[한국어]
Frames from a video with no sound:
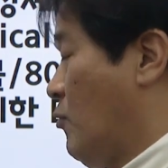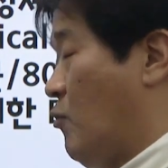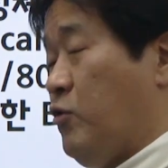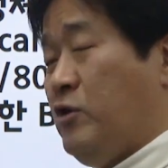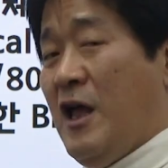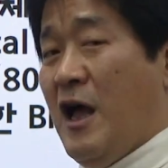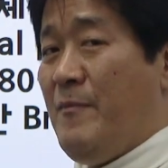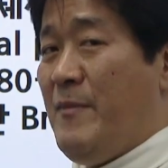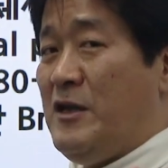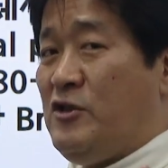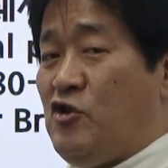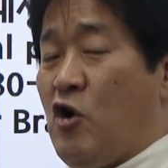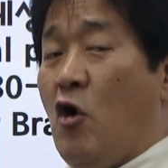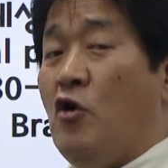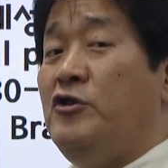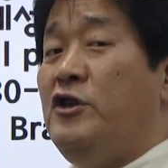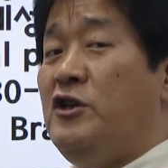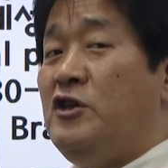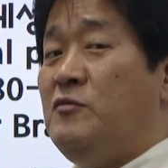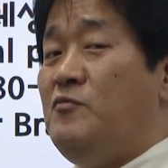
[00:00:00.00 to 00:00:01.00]
그 다음에
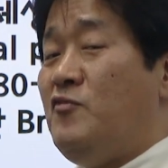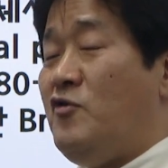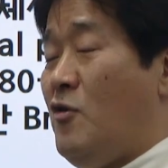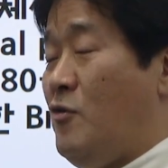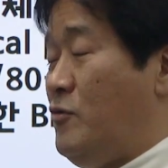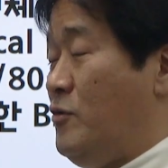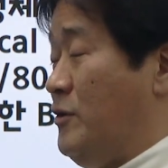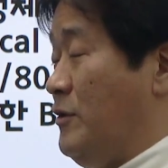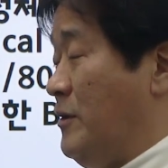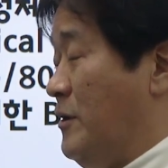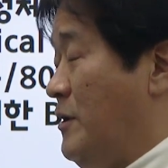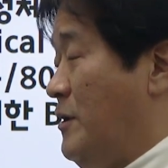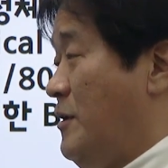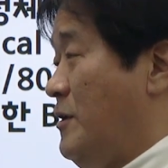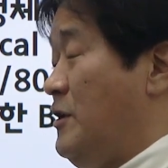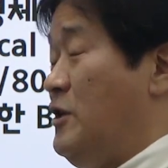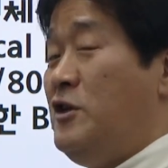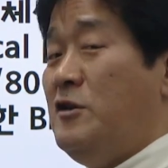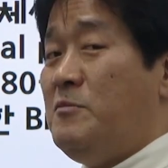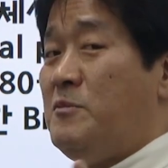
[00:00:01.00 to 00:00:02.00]
전이 금속은
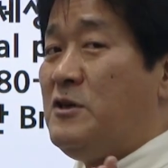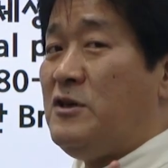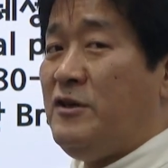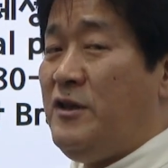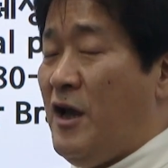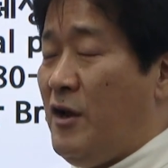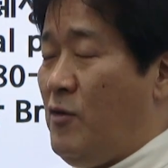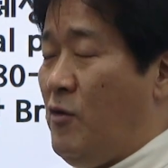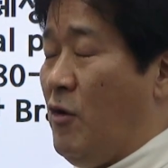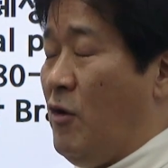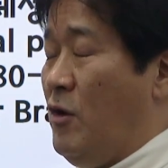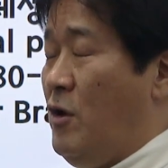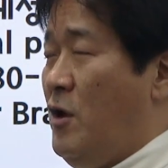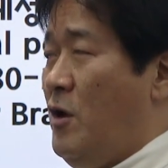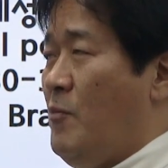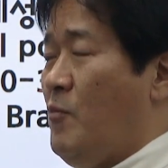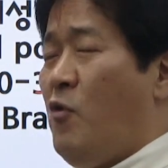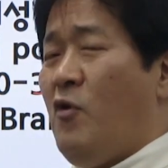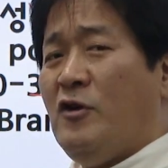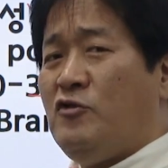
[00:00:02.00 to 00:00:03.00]
이름 그대로
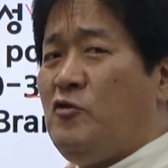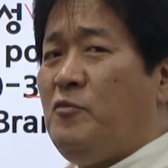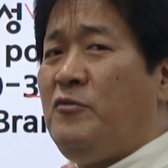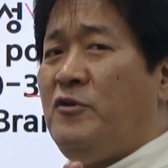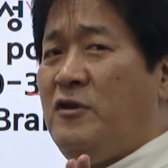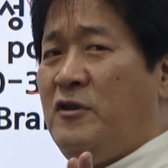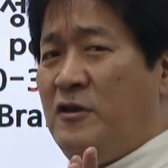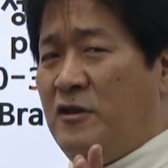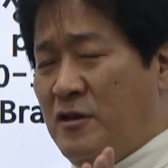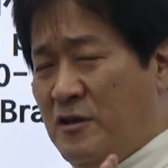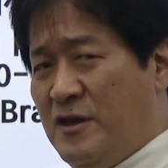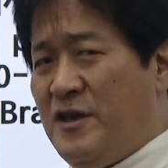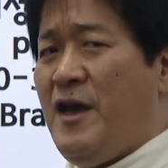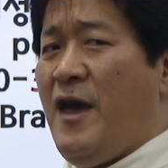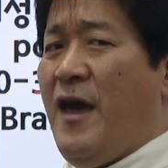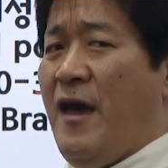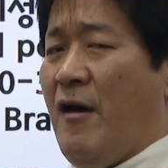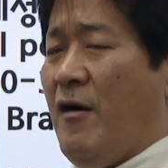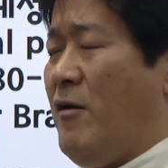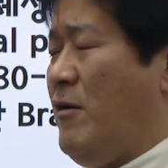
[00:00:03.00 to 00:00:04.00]
뭔가 좀
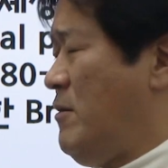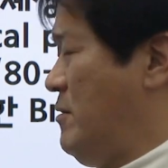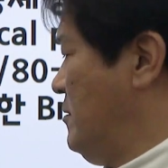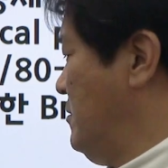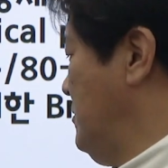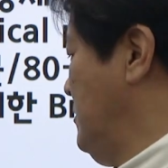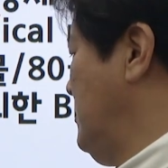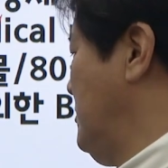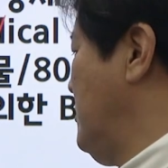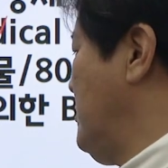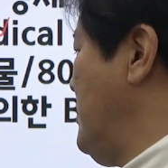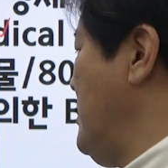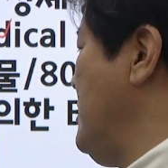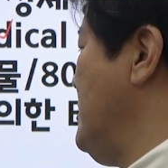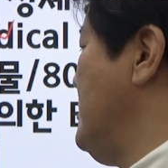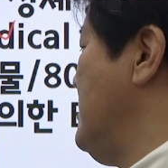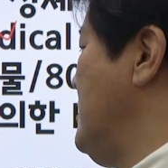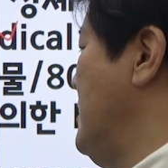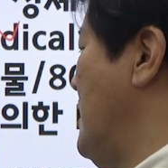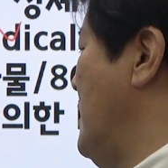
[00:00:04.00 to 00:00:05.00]
특이해요.
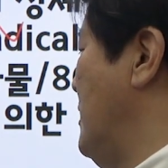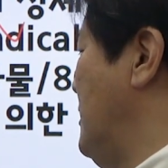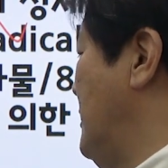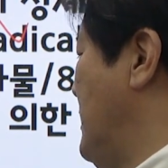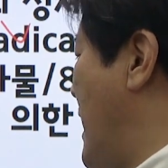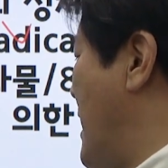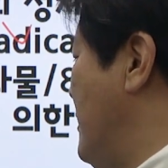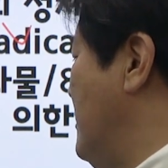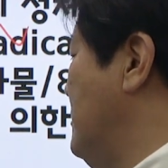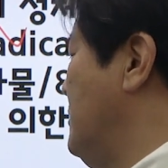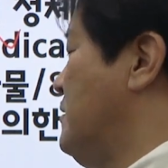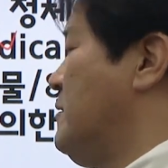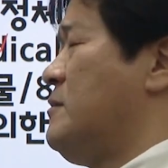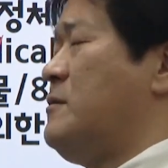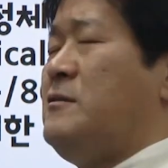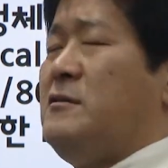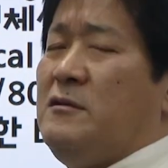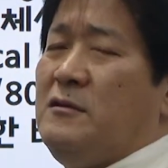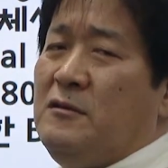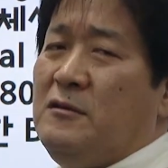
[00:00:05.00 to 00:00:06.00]
특히 이제 다른
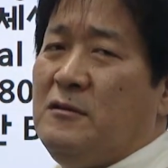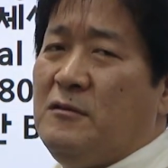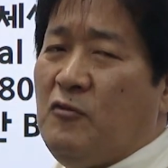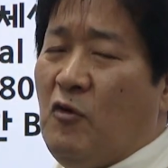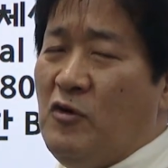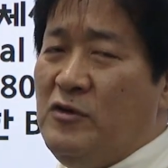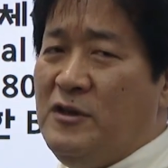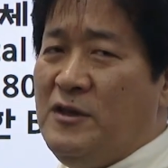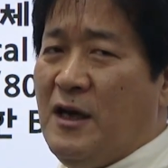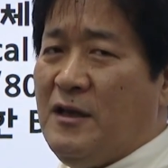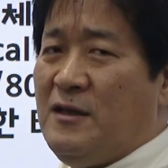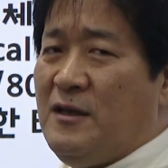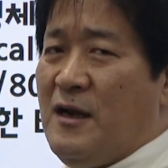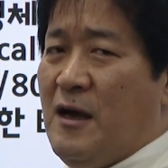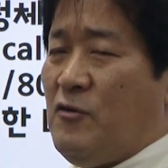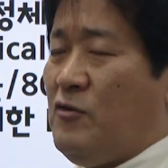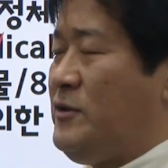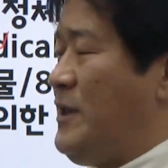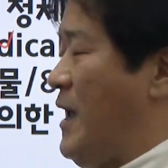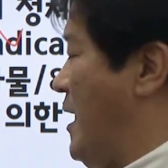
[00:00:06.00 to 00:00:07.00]
그
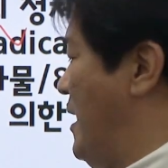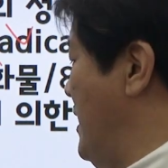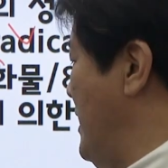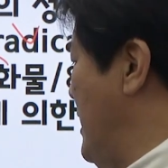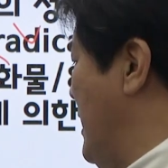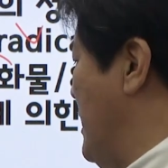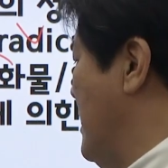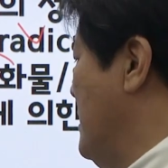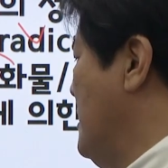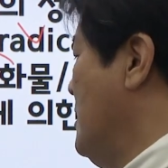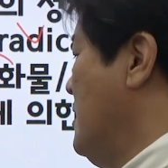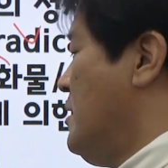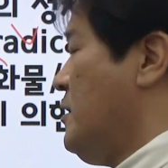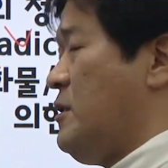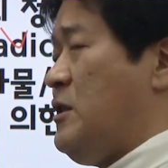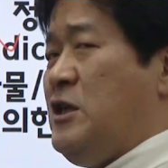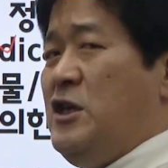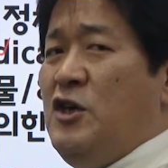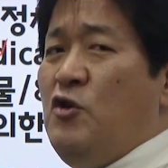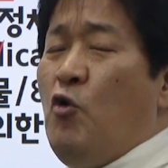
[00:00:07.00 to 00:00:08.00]
원자들하고 달리
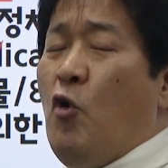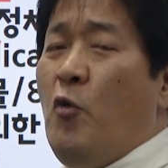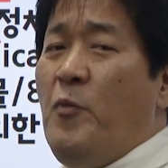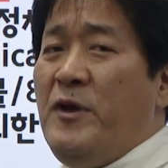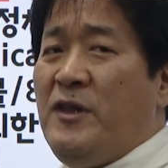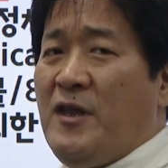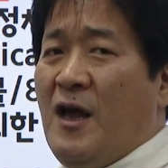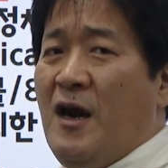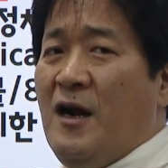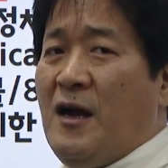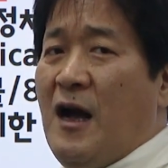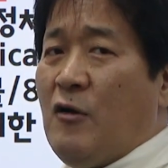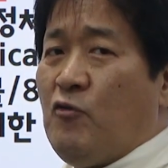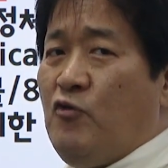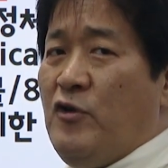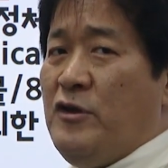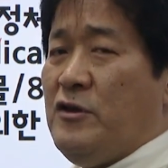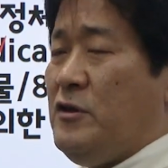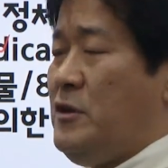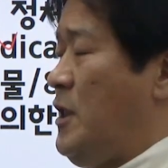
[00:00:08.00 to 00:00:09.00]
d 오비탈을
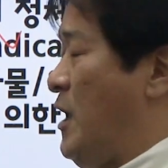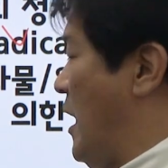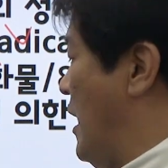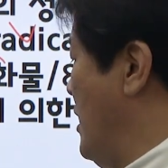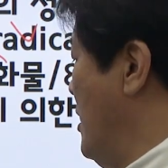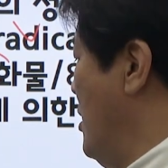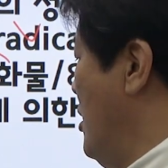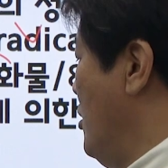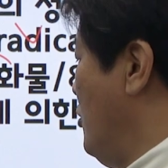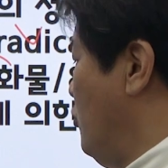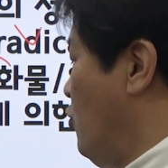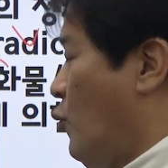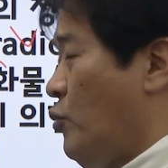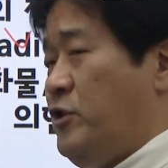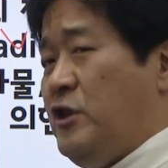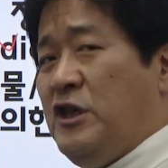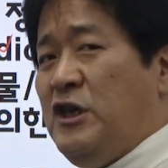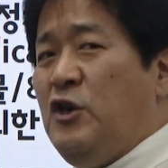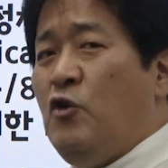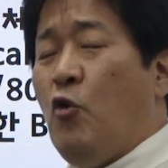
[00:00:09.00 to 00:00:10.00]
갖고 있는데
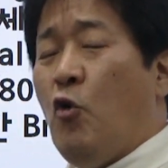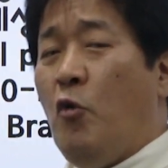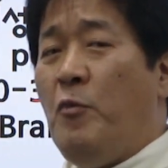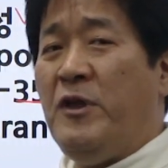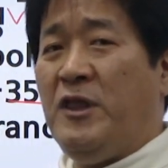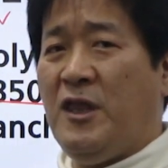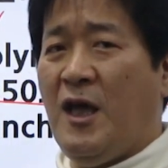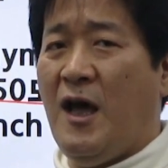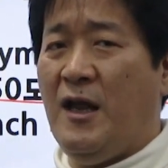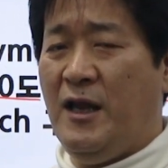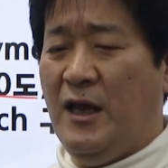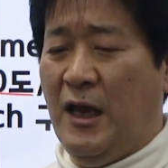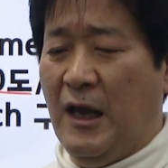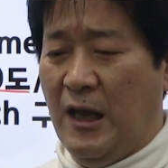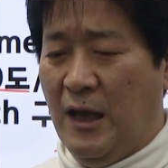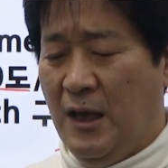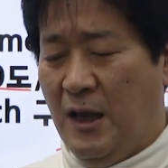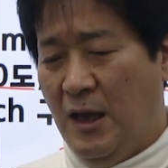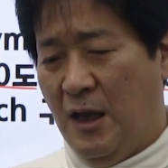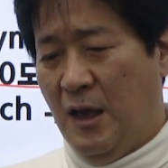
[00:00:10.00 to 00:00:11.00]
요 d
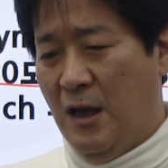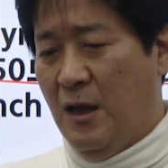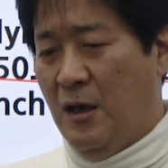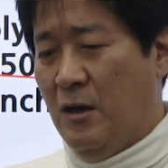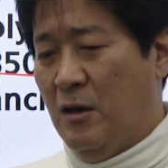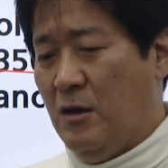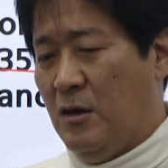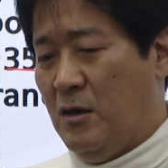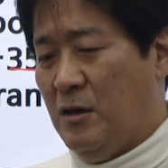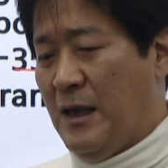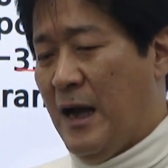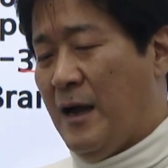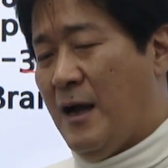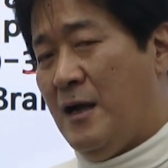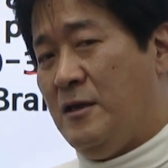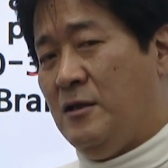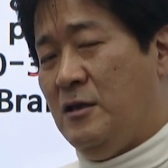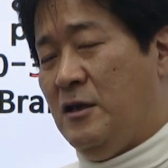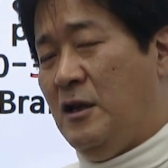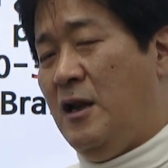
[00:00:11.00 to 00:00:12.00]
오비탈이 어,
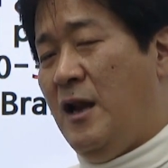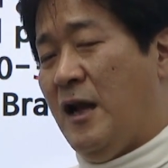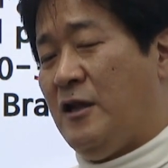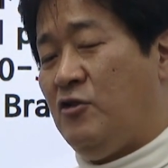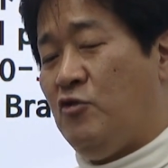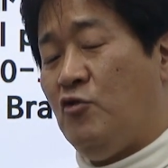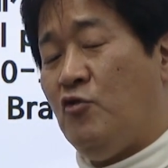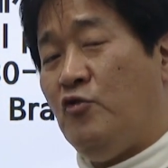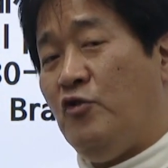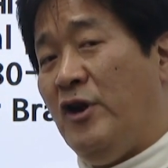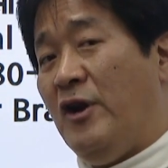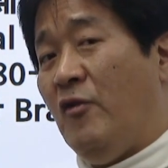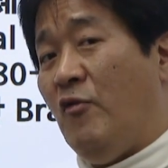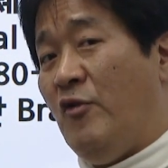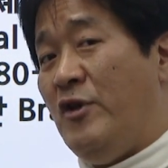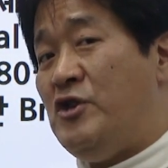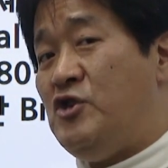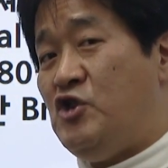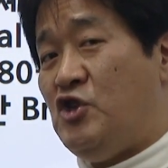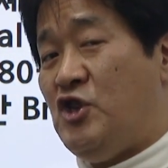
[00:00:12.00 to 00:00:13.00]
약간 일렉트론이
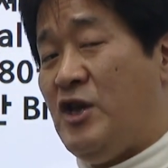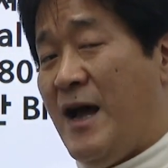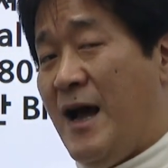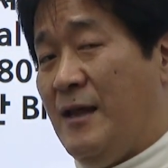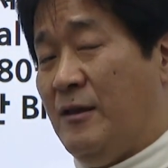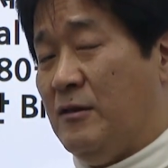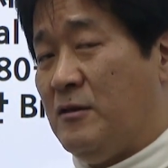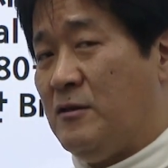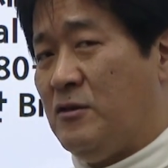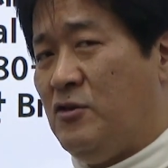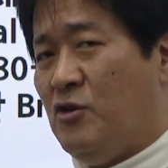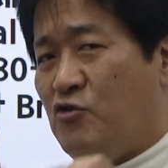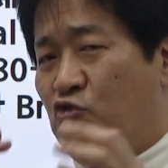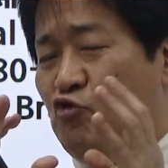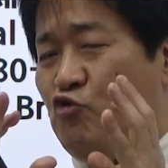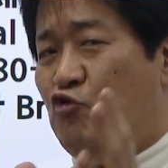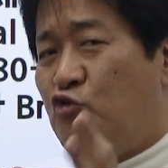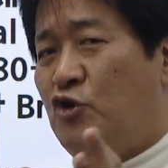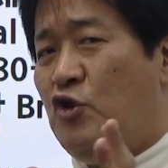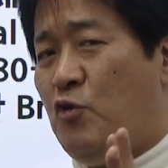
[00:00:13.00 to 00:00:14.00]
리치한
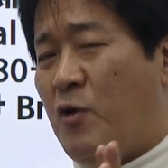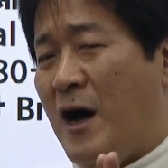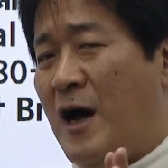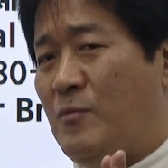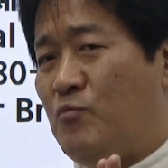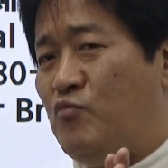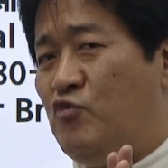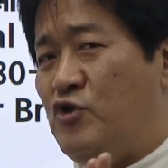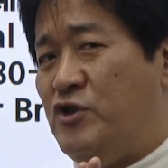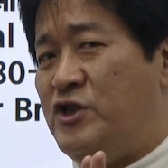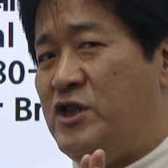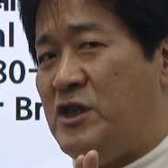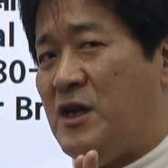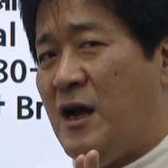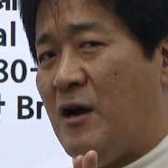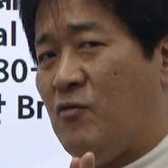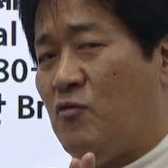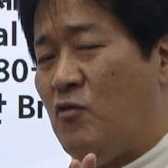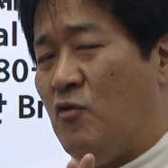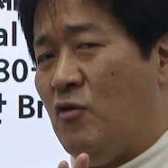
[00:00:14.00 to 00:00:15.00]
그런 유기화학
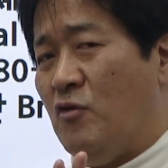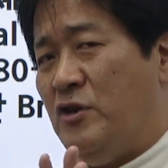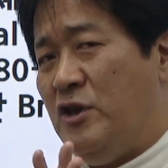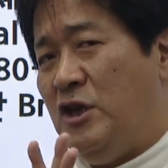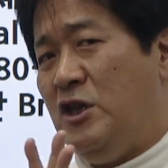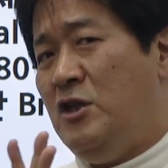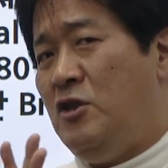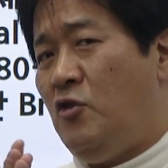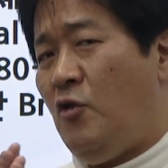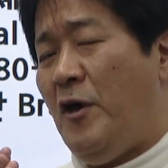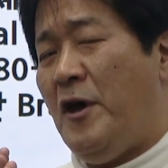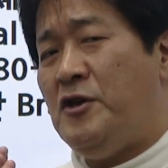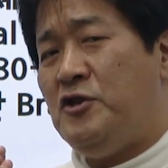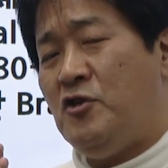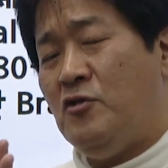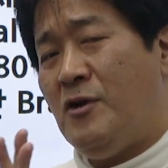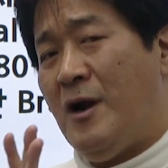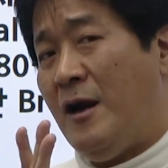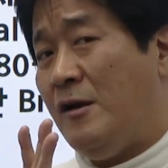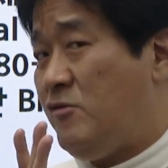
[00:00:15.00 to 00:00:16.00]
물질하고
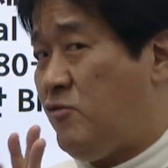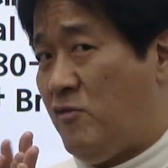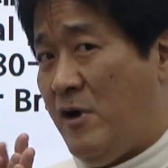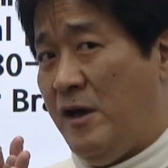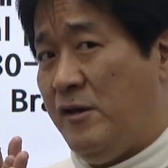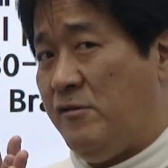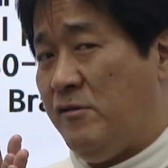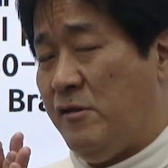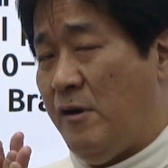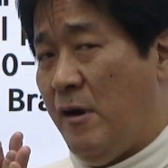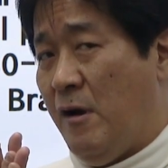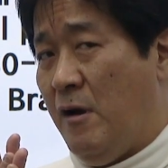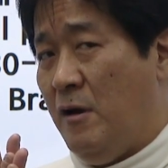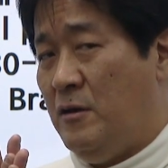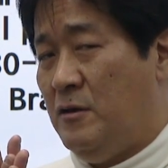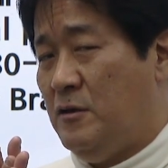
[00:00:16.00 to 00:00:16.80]
인터액션을 할 수가 있어요.